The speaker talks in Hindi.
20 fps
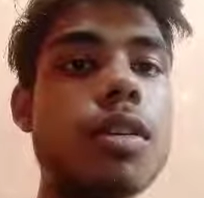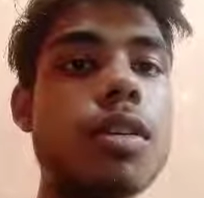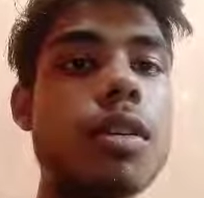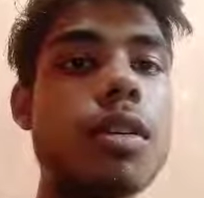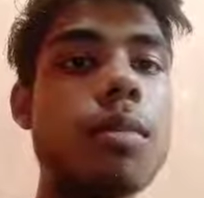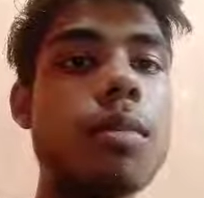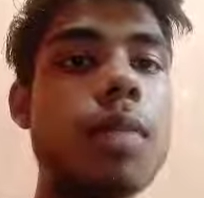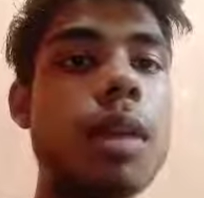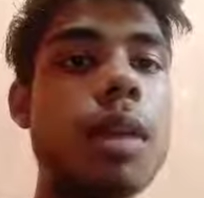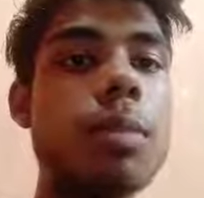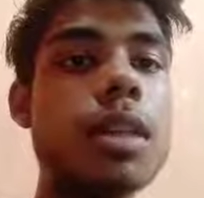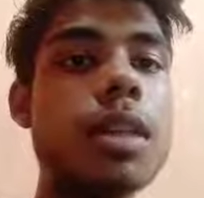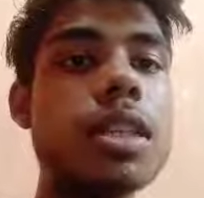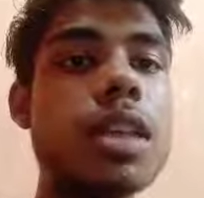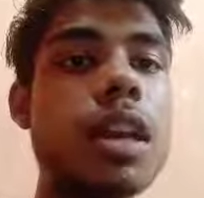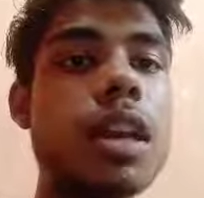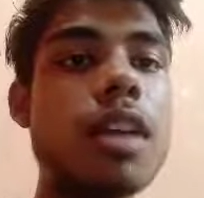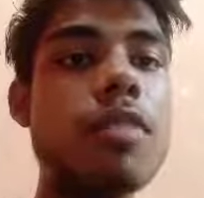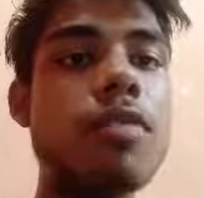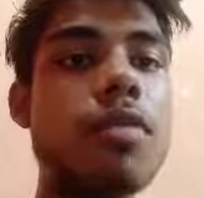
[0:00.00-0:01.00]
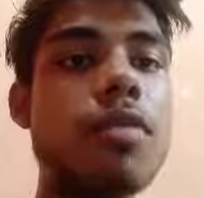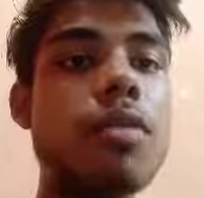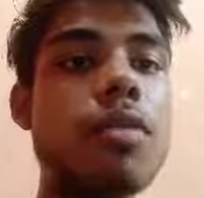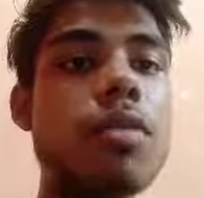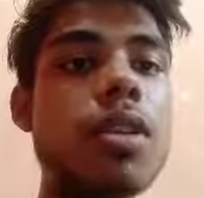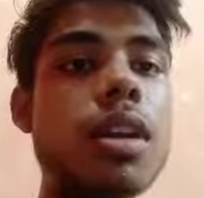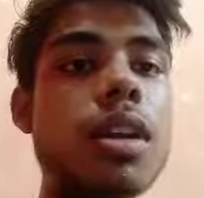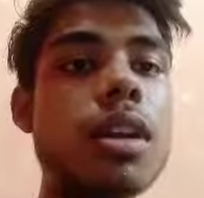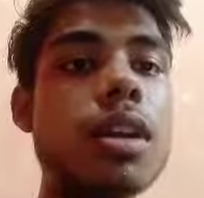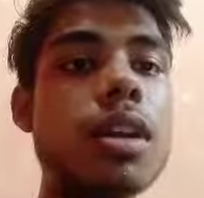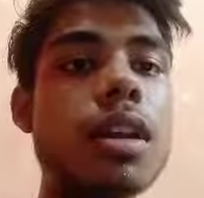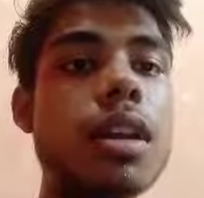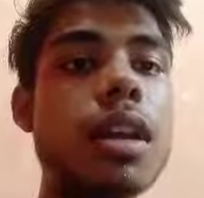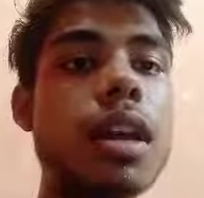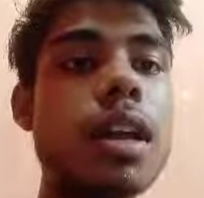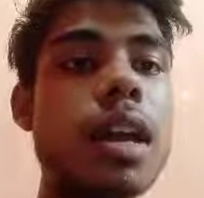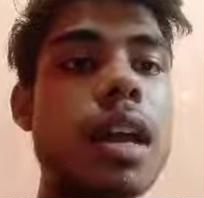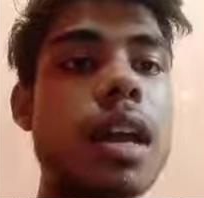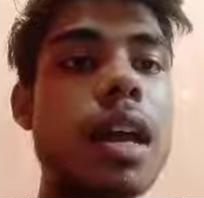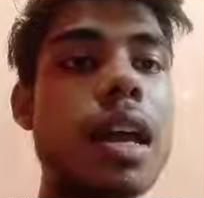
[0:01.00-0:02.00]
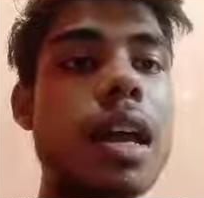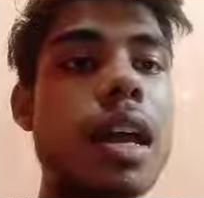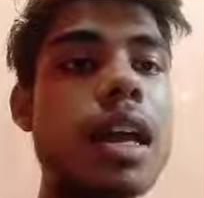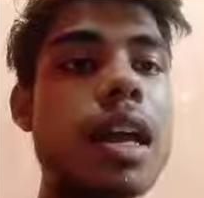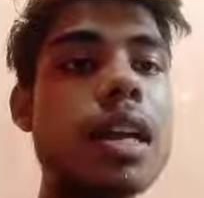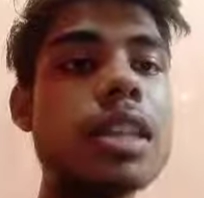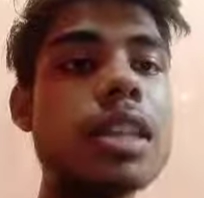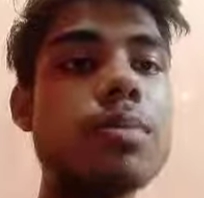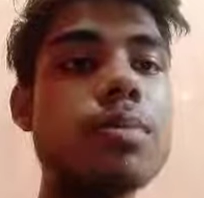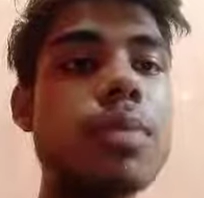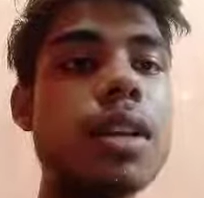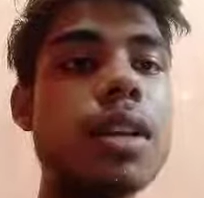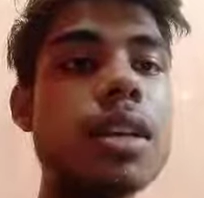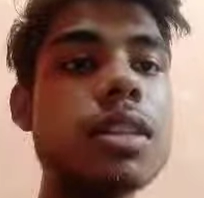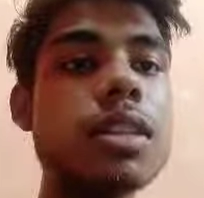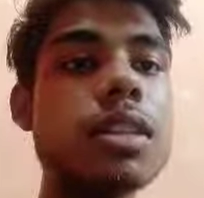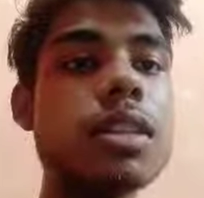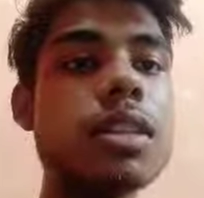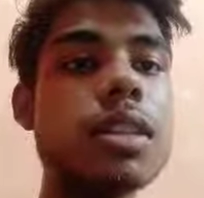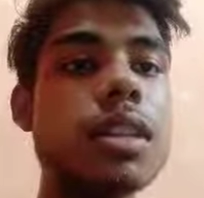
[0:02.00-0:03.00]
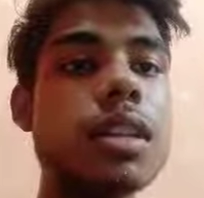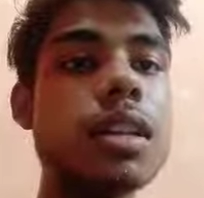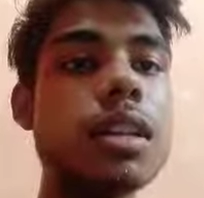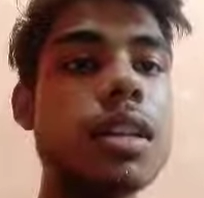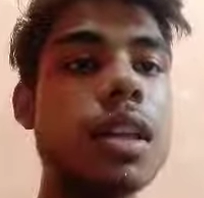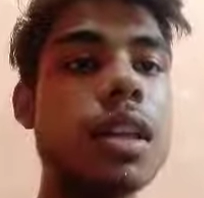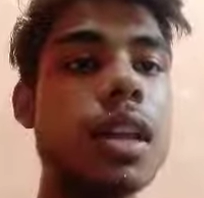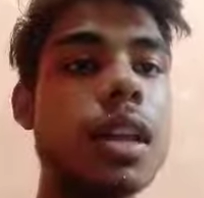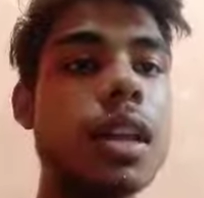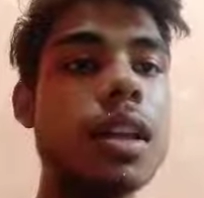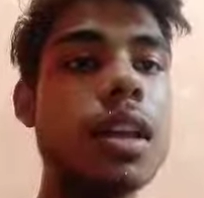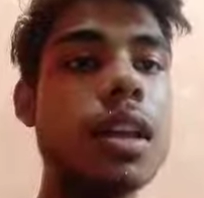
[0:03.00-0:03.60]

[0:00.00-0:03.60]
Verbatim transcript: मेरे पास क्या आया फोर एक्स प्लस थ्री